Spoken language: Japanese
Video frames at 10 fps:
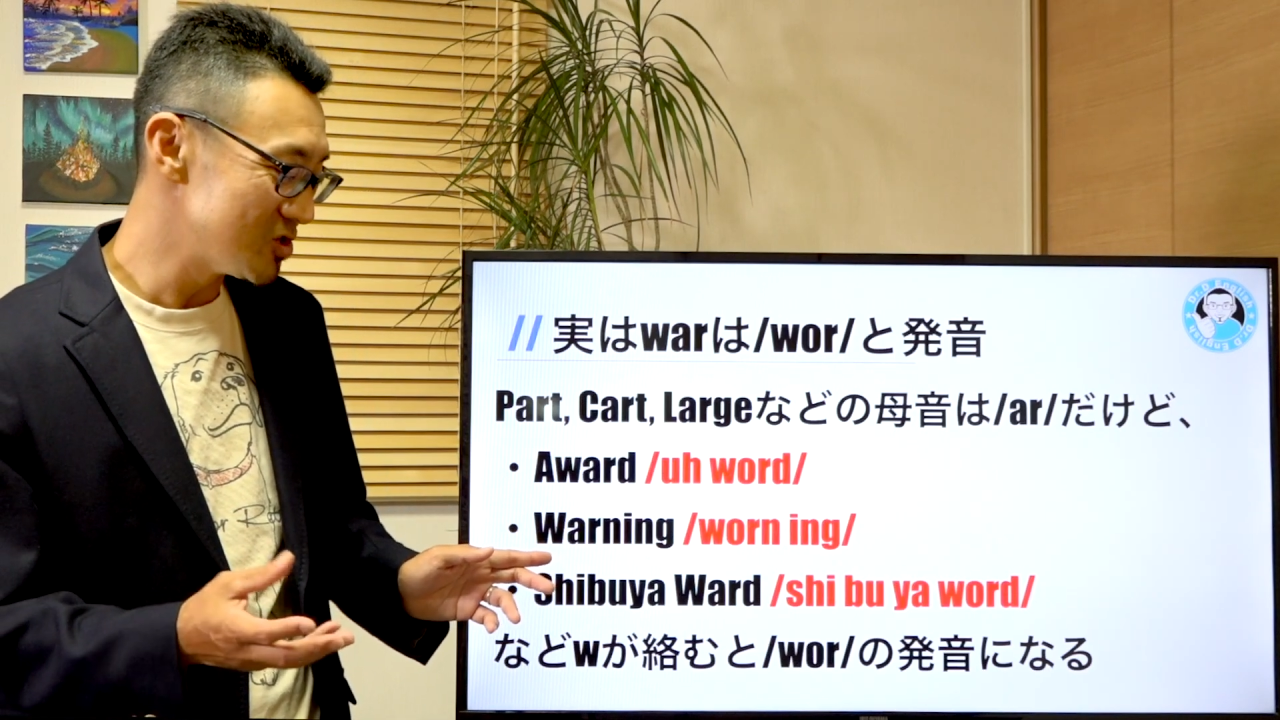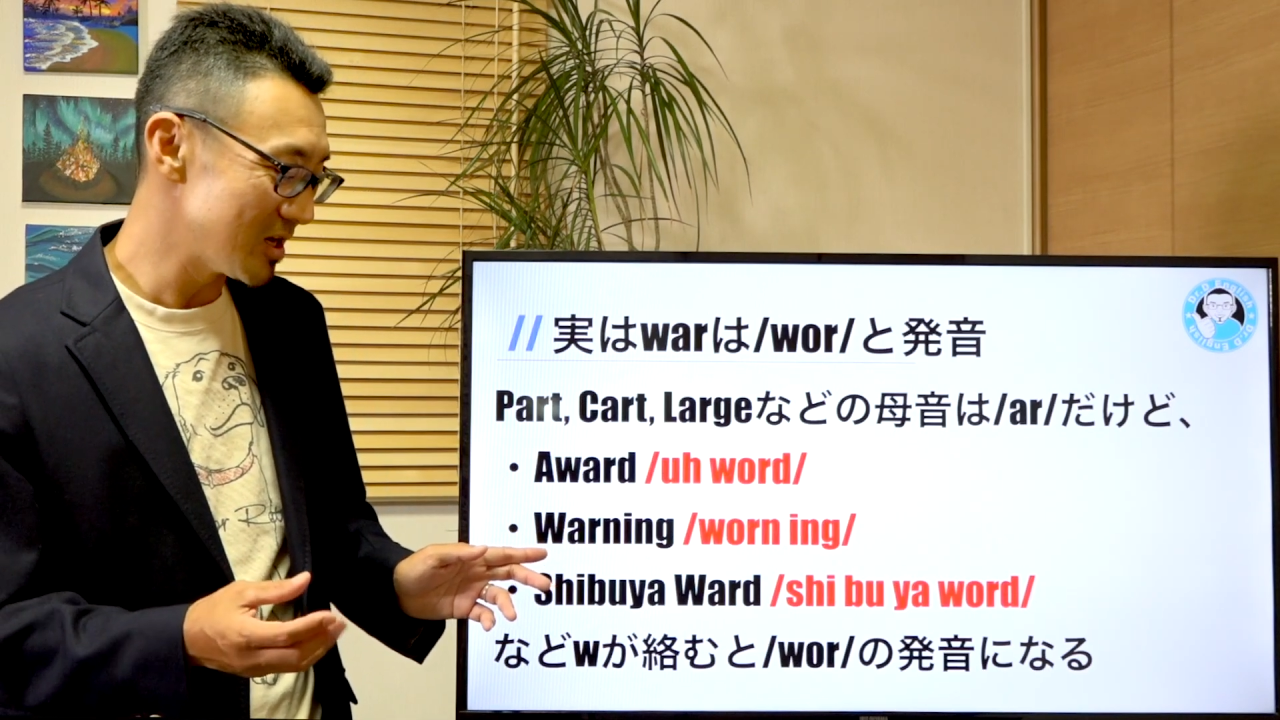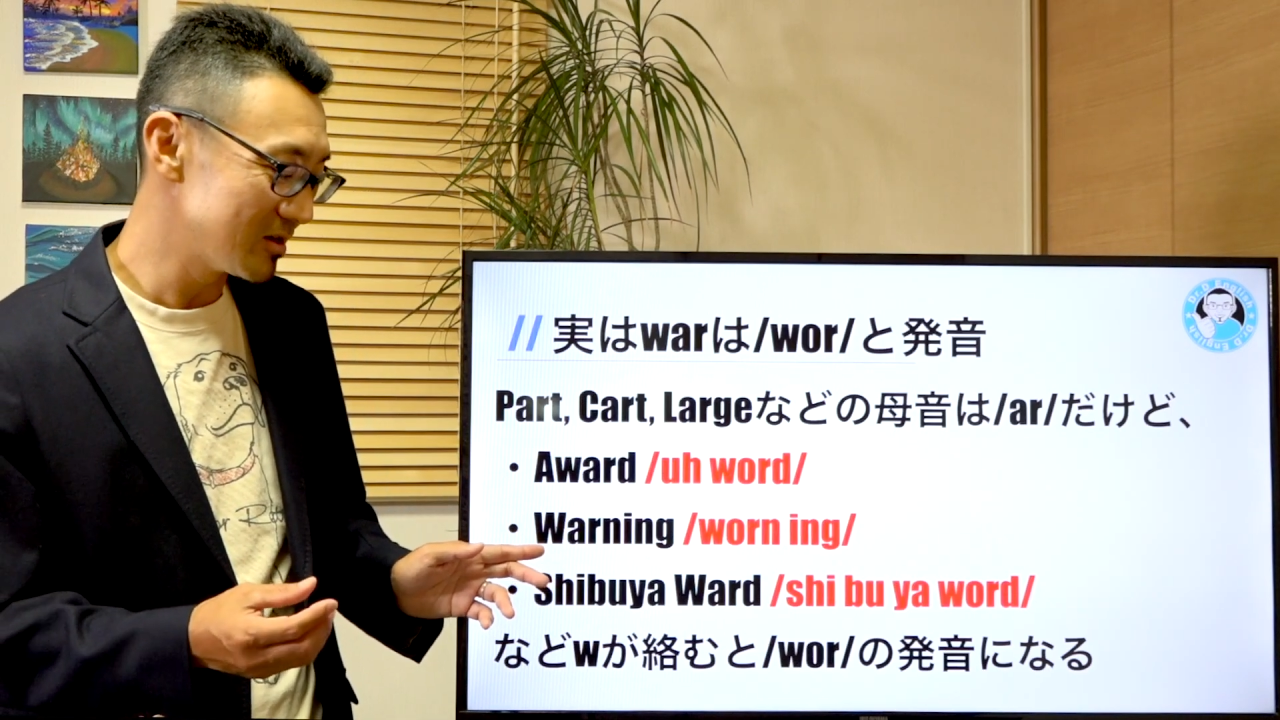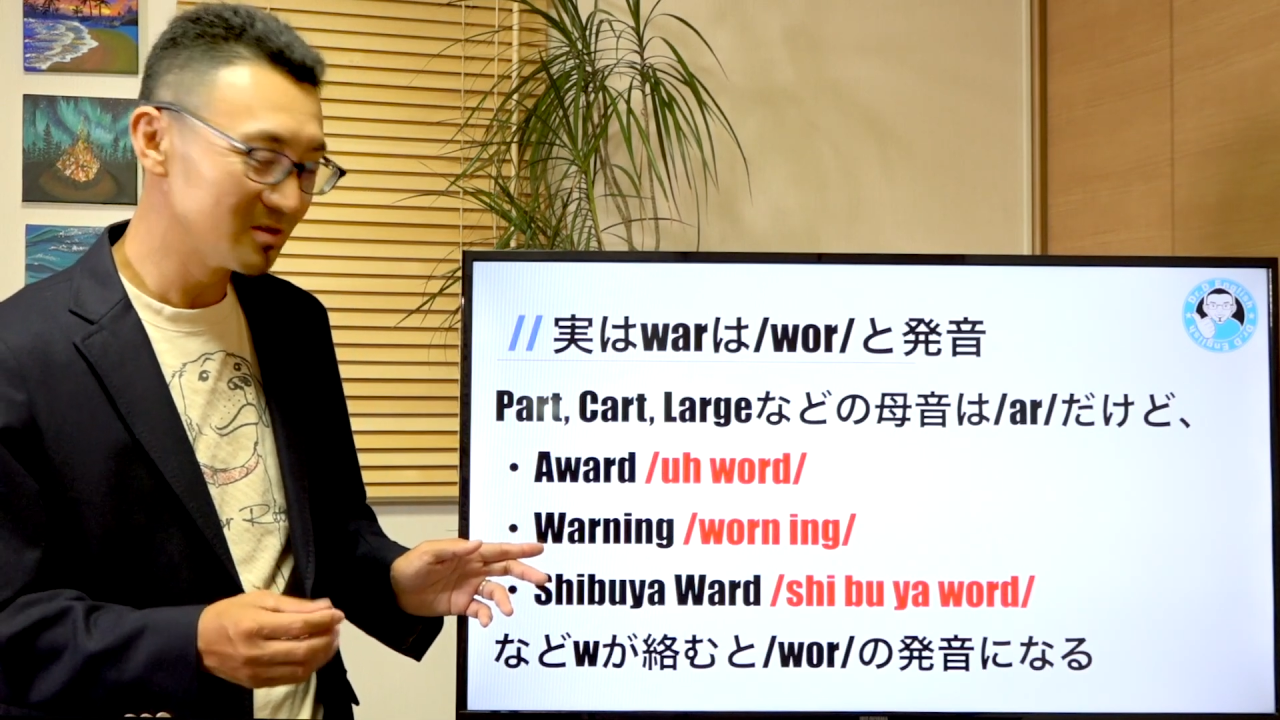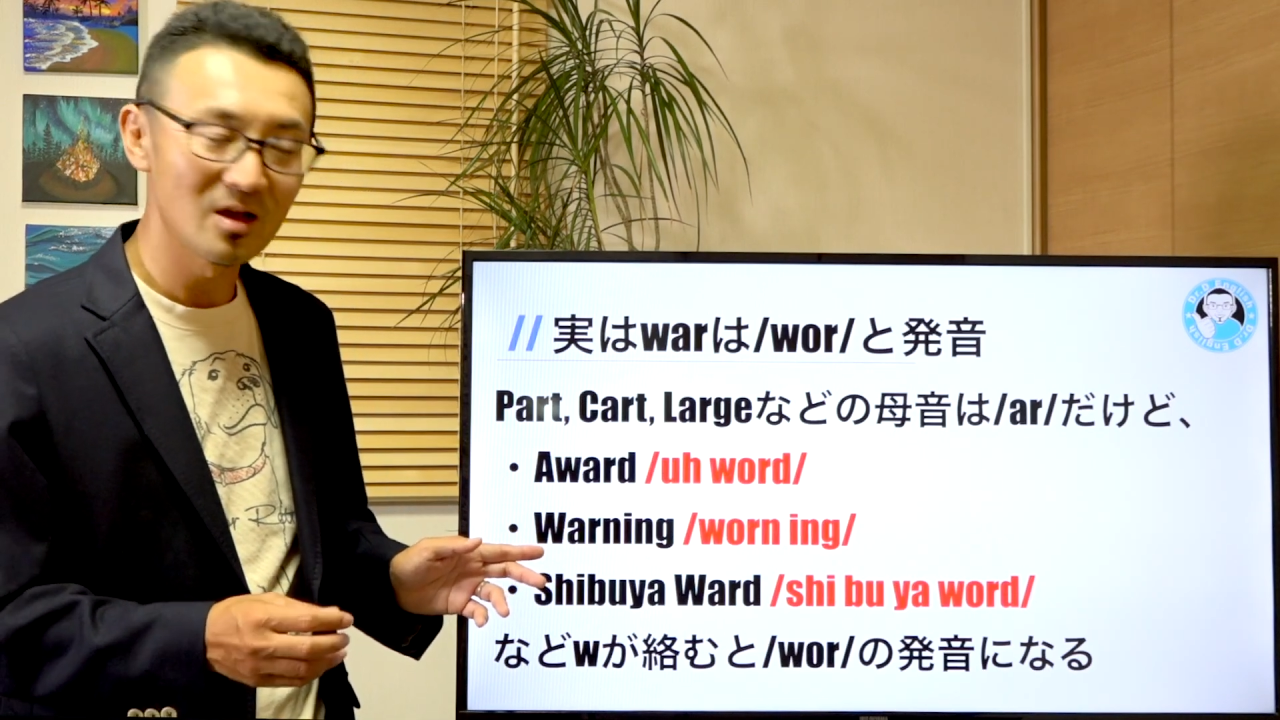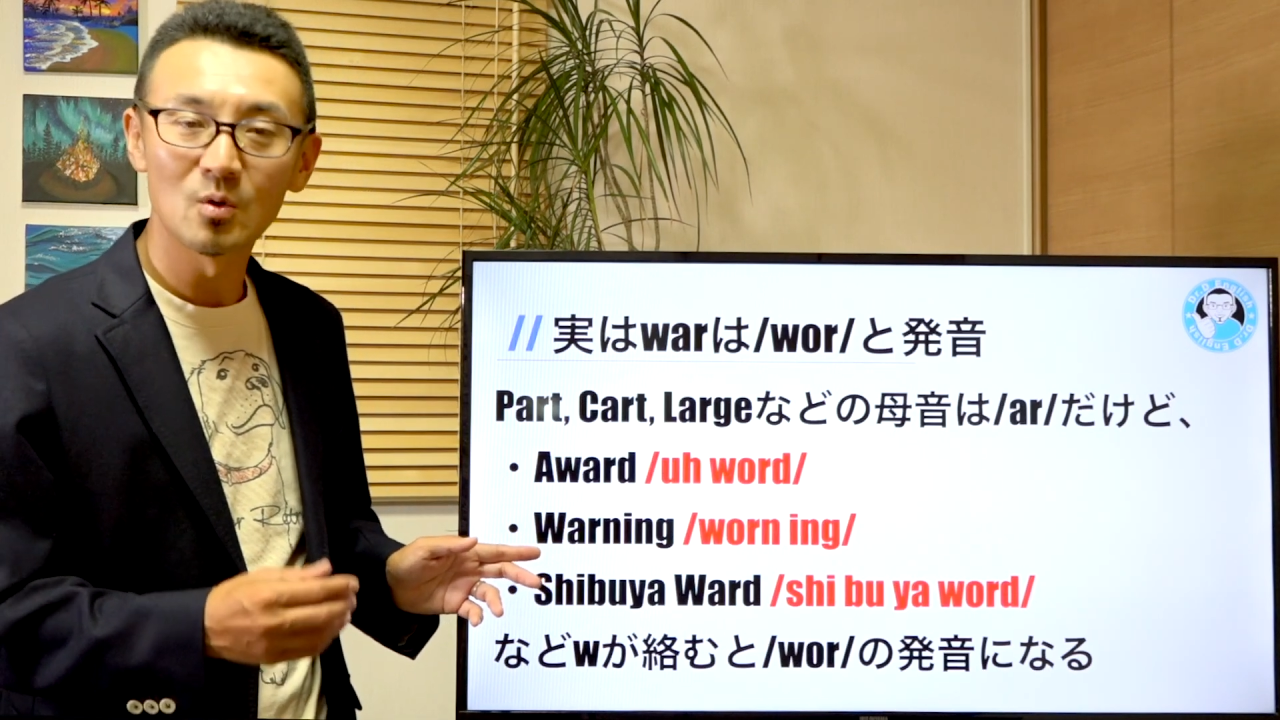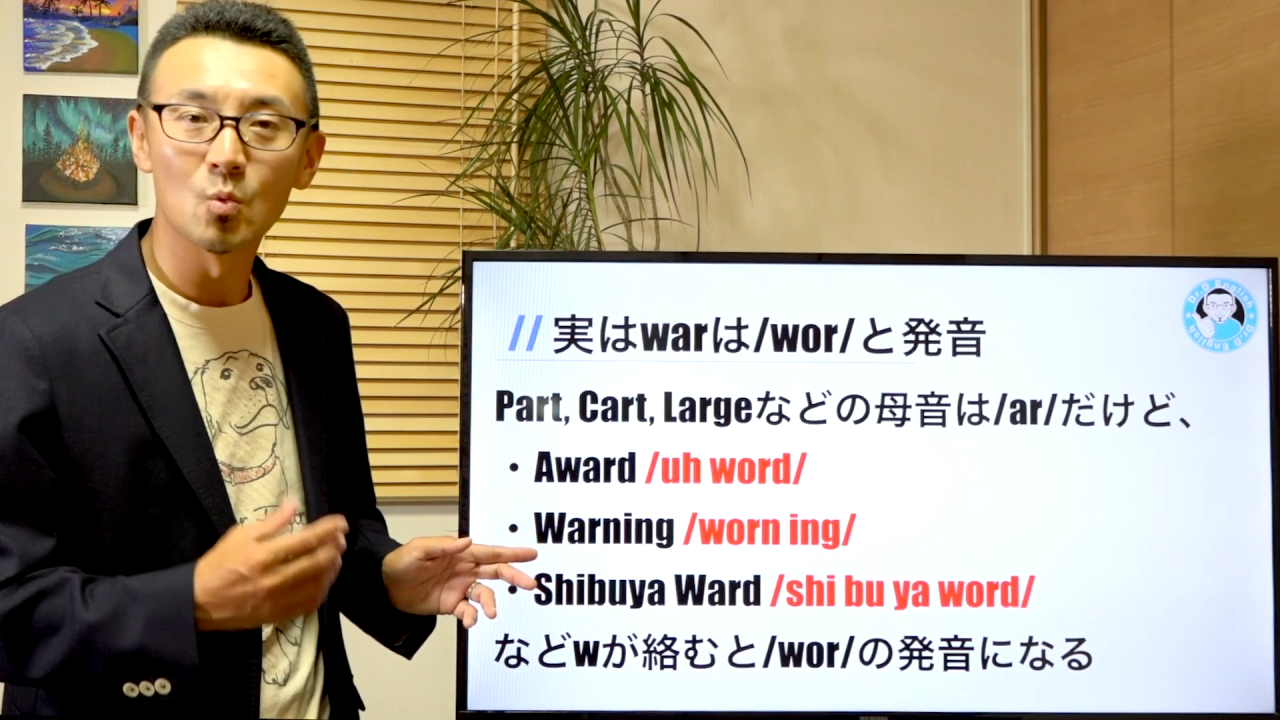じゃなくて